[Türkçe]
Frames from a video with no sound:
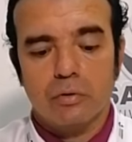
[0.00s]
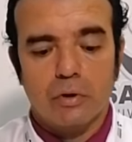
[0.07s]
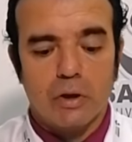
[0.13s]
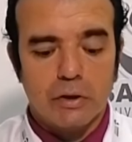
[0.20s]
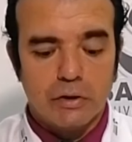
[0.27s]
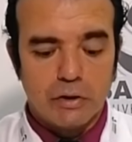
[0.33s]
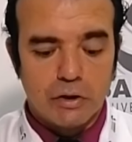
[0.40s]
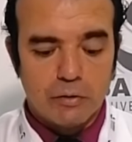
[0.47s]

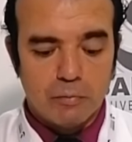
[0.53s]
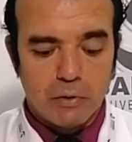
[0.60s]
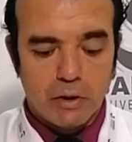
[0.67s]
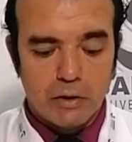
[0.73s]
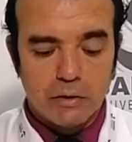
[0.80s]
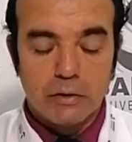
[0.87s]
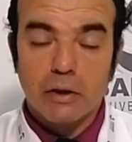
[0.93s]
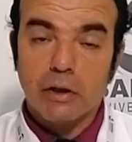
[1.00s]

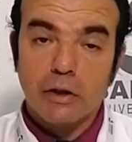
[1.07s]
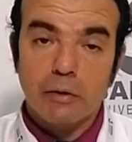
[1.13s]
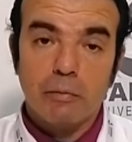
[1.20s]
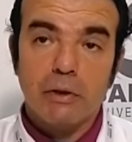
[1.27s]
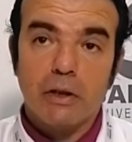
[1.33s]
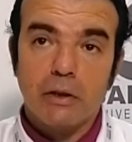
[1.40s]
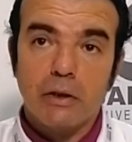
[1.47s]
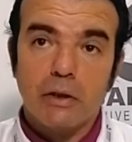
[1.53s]
karşılaşmalarını takip
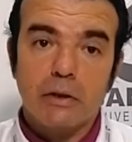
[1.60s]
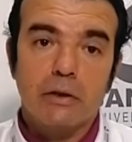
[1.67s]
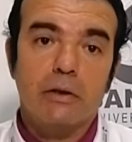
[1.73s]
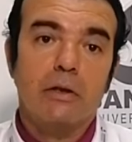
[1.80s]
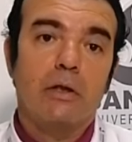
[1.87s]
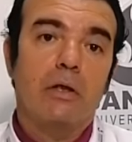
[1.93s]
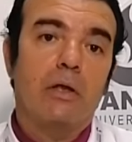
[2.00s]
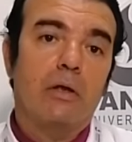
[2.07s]
edenler,
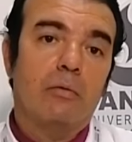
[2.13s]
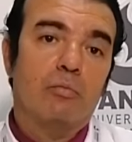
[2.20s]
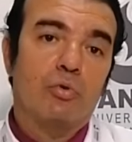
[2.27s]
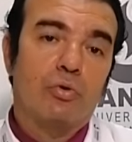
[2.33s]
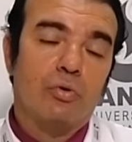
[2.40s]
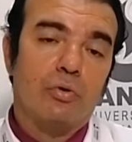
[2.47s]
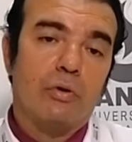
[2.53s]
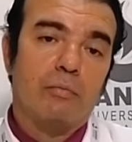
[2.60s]

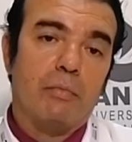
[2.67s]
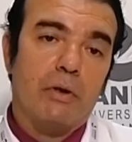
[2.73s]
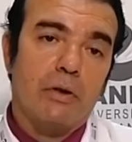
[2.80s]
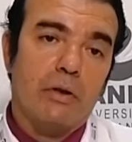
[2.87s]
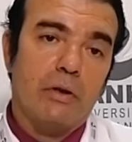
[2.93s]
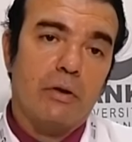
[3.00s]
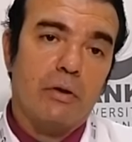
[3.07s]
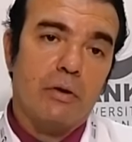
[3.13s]
bu tür
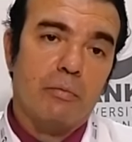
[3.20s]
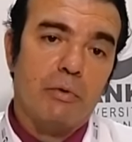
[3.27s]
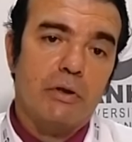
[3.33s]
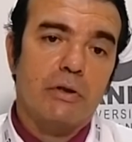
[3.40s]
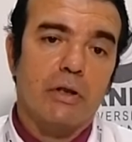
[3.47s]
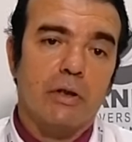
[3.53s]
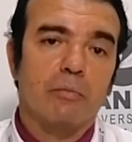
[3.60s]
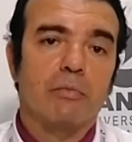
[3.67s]
e,
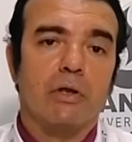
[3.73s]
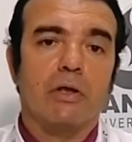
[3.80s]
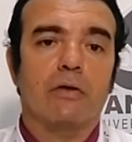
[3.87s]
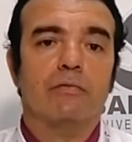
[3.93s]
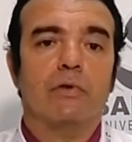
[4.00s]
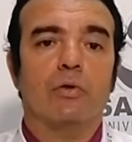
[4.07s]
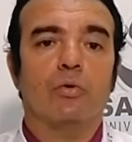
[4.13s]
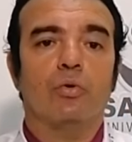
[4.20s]
bir takım
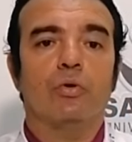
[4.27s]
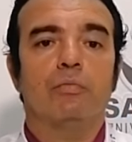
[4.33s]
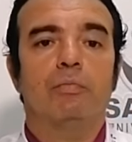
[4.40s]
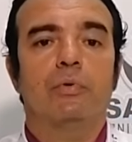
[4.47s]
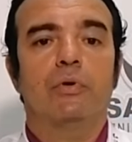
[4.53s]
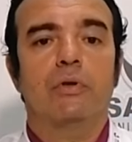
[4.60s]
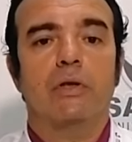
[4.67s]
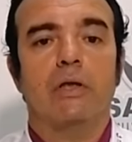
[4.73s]
taraftar olup
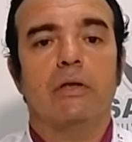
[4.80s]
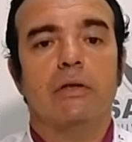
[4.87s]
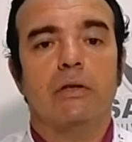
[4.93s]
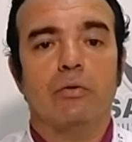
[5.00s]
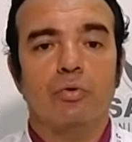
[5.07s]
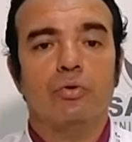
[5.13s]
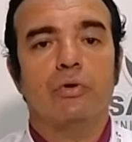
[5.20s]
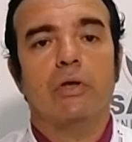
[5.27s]
kendi
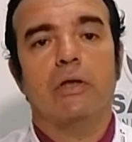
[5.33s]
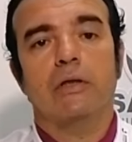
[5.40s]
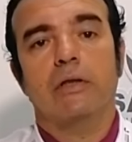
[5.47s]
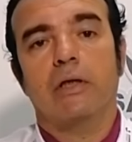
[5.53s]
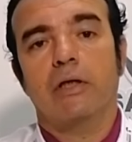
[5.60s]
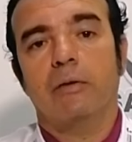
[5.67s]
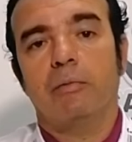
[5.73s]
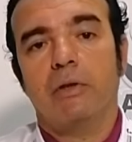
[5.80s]
oyuncularını
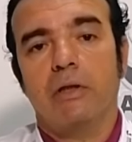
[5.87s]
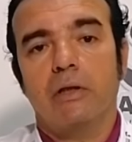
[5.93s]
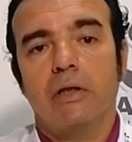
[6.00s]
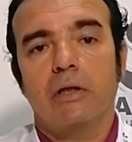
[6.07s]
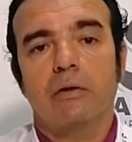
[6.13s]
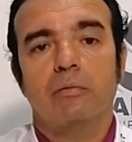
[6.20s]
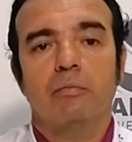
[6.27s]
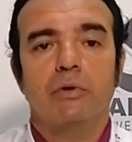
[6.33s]
takip
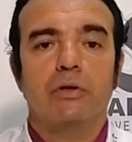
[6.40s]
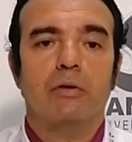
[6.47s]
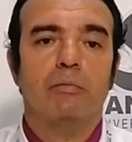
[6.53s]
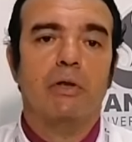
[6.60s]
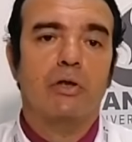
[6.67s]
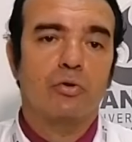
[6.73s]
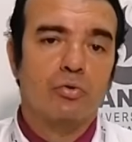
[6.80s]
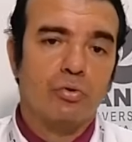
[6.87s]
edenler işte
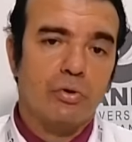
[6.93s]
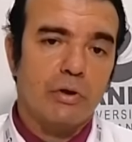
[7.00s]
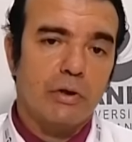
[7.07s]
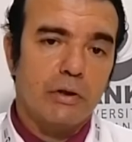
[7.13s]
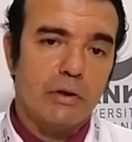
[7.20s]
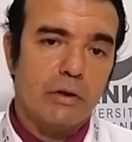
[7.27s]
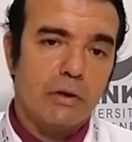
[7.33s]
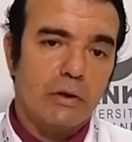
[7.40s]
menisküsü
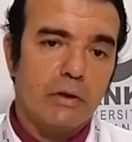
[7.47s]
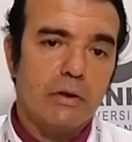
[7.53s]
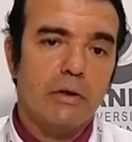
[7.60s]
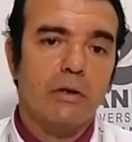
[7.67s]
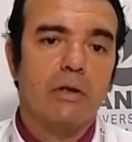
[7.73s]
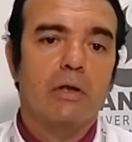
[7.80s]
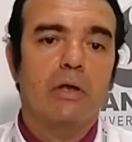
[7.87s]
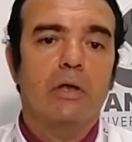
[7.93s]
yırtıldı,
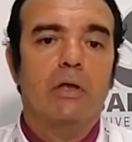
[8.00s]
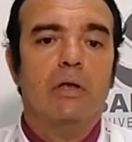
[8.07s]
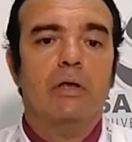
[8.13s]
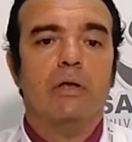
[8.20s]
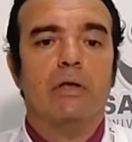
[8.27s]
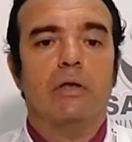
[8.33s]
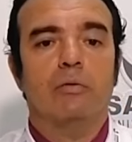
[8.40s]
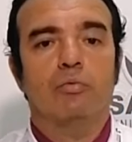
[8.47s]

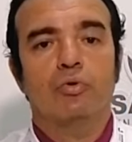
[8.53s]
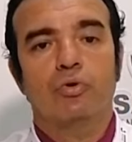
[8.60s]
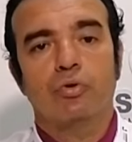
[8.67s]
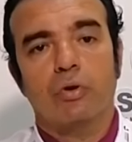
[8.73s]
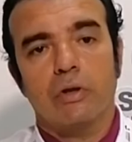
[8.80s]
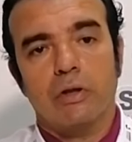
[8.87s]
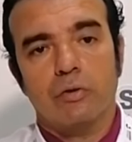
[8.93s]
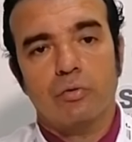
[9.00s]
e, bu şu
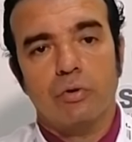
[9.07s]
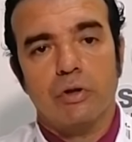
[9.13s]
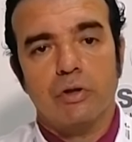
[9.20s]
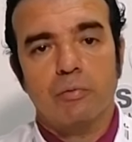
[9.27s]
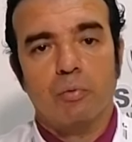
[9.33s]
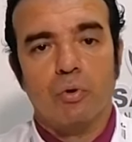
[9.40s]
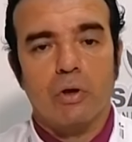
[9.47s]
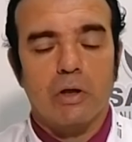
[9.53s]
kadar süre
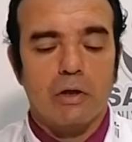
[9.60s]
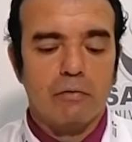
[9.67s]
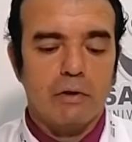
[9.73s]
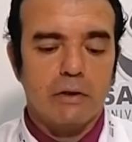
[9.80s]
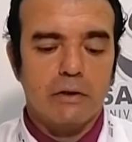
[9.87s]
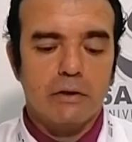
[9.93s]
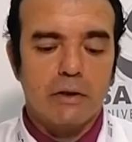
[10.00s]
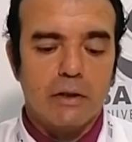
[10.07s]
spor ara
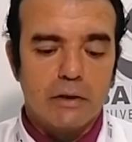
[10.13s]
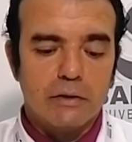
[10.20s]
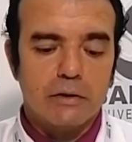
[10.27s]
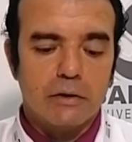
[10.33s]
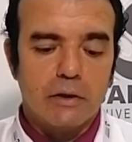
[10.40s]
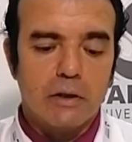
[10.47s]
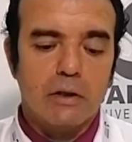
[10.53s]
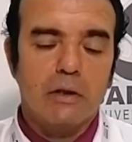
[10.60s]
verdi
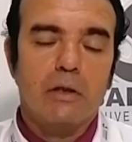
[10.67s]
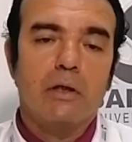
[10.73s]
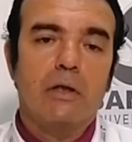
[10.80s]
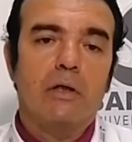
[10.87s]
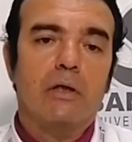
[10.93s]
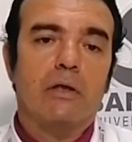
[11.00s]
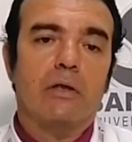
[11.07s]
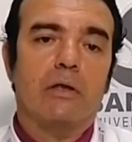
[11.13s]
tarzında
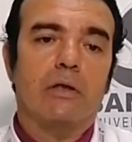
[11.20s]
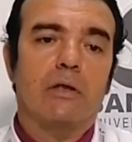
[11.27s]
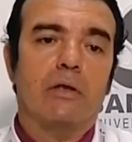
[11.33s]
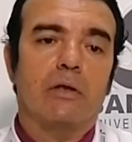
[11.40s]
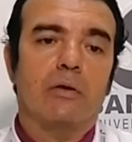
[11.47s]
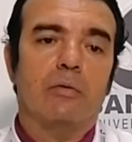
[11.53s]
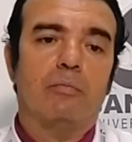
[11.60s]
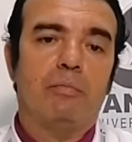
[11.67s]
e,
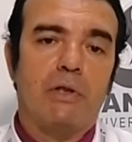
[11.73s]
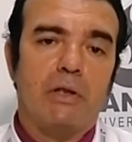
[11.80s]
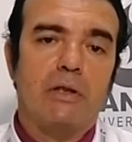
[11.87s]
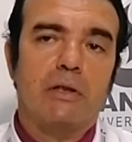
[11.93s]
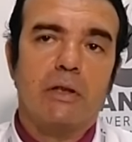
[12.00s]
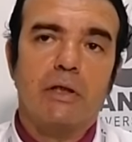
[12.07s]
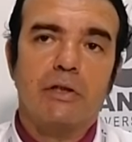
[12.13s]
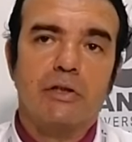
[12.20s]

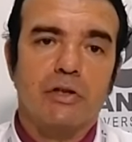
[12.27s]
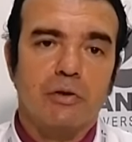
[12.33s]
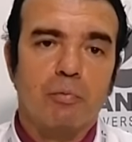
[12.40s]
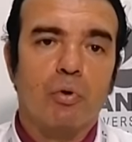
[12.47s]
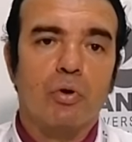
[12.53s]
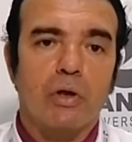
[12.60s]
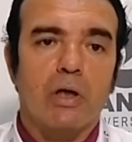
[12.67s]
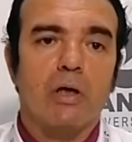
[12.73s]
bildikleri için
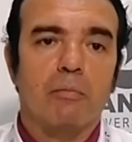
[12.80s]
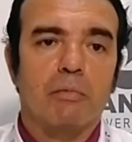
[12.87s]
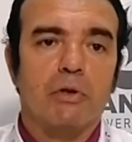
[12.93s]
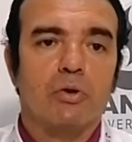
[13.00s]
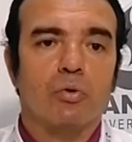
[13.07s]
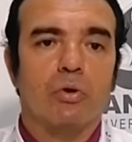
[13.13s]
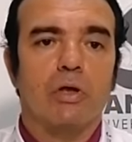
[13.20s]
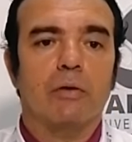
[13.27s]
spor
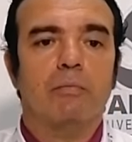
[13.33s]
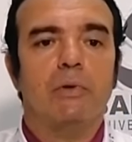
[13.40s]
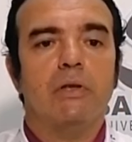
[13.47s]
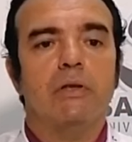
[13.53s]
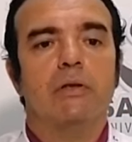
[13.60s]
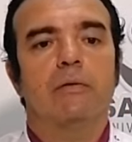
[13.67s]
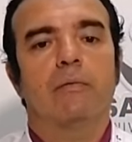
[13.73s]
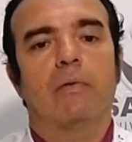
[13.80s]
yaralanması olarak
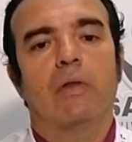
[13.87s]
bilinir.